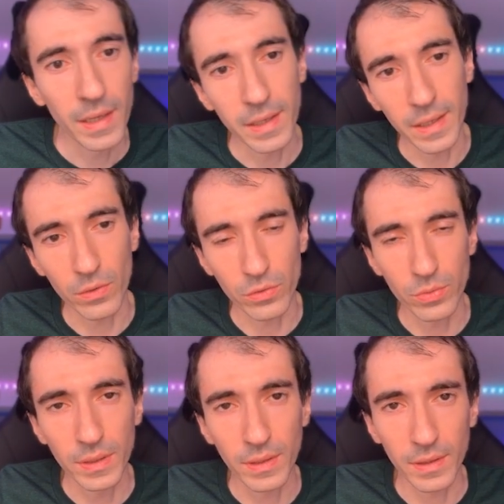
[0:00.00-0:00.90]
Et
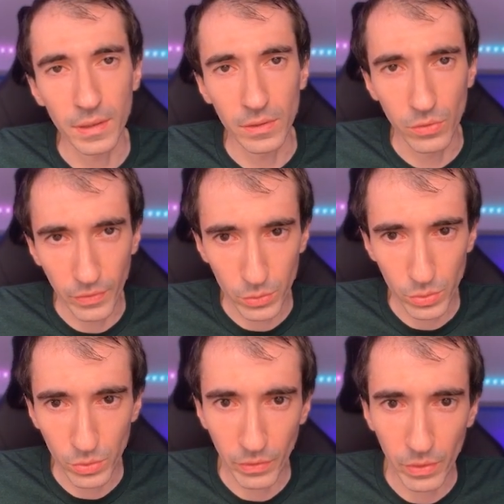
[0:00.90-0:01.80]
ensuite, le
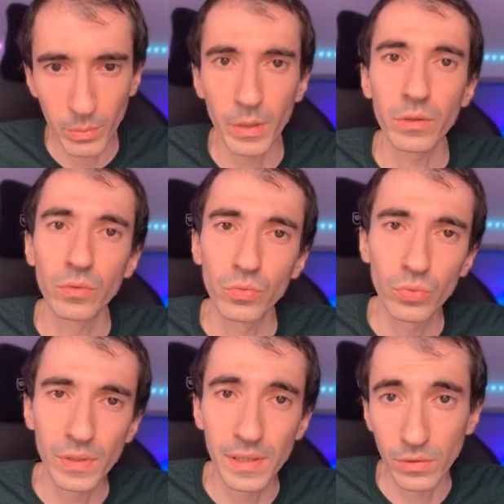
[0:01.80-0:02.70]
28 novembre,
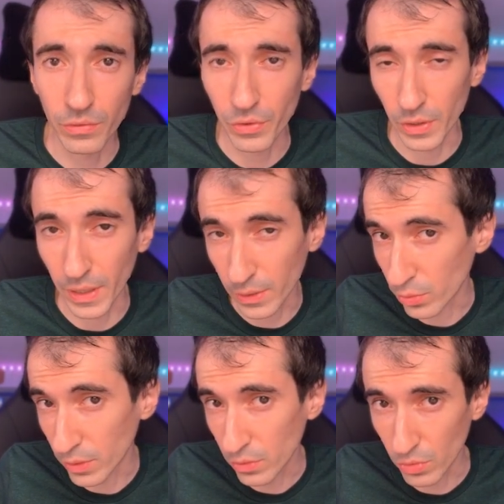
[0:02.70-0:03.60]
toutes les offres
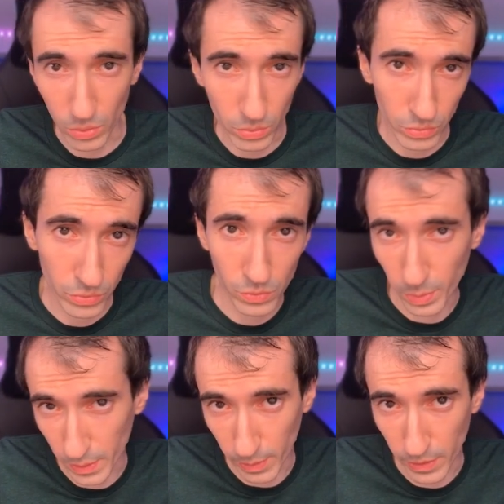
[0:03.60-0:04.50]
gratuites seront
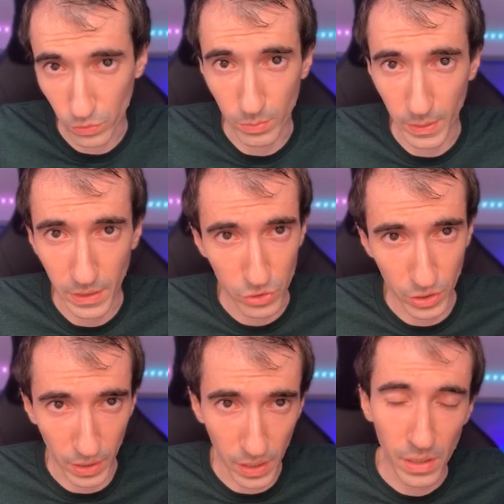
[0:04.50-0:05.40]
supprimées d'une manière
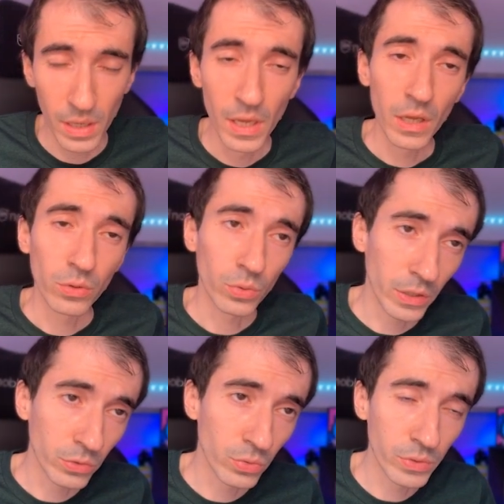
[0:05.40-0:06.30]
générale. Donc
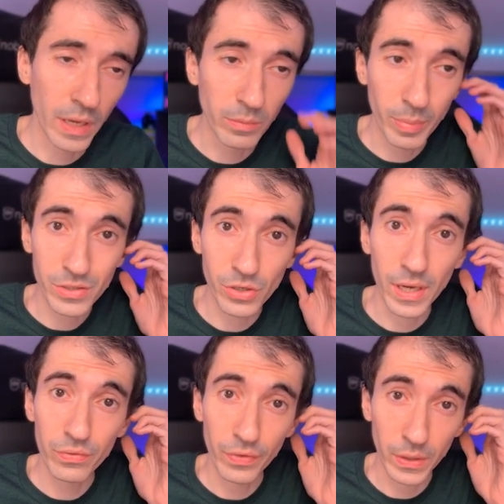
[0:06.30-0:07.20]
là-dessus, il y a une page
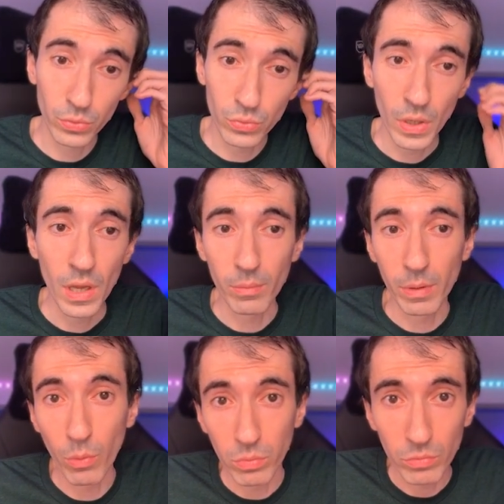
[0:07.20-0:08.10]
FAQ, mais
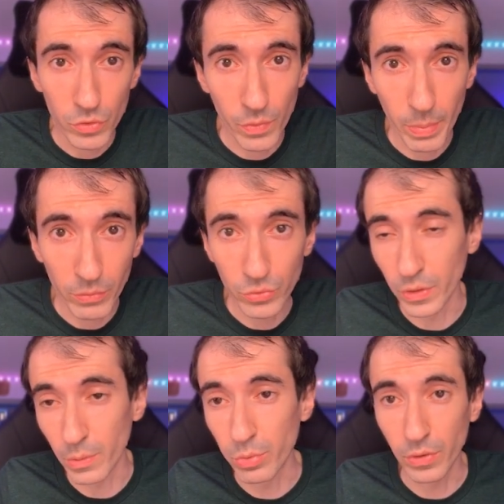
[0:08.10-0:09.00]
bon, je ne vais pas vous
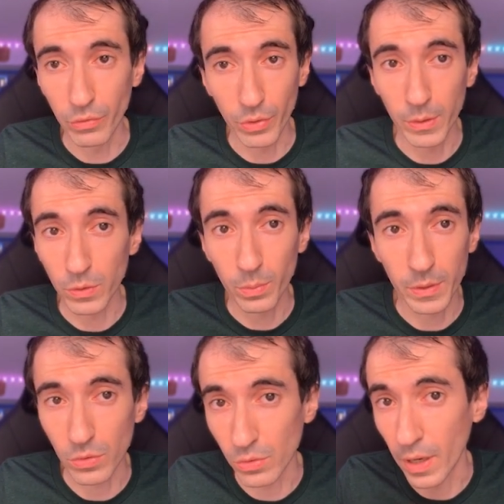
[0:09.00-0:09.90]
donner plus d'informations parce
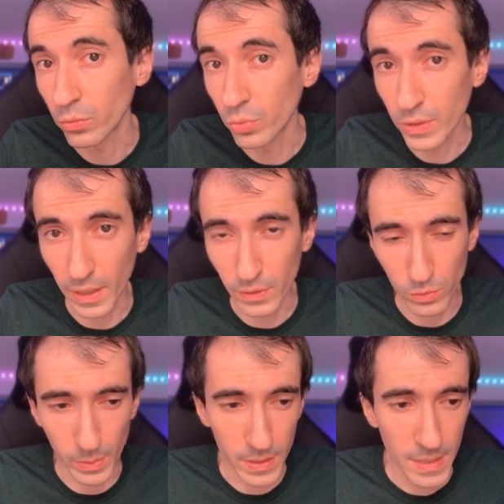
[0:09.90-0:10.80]
que là, tout est
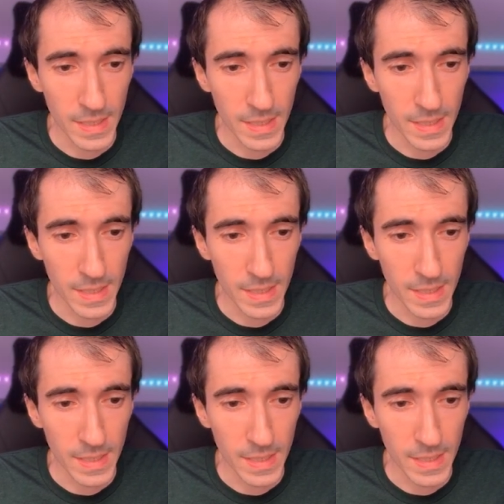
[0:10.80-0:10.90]
résumé.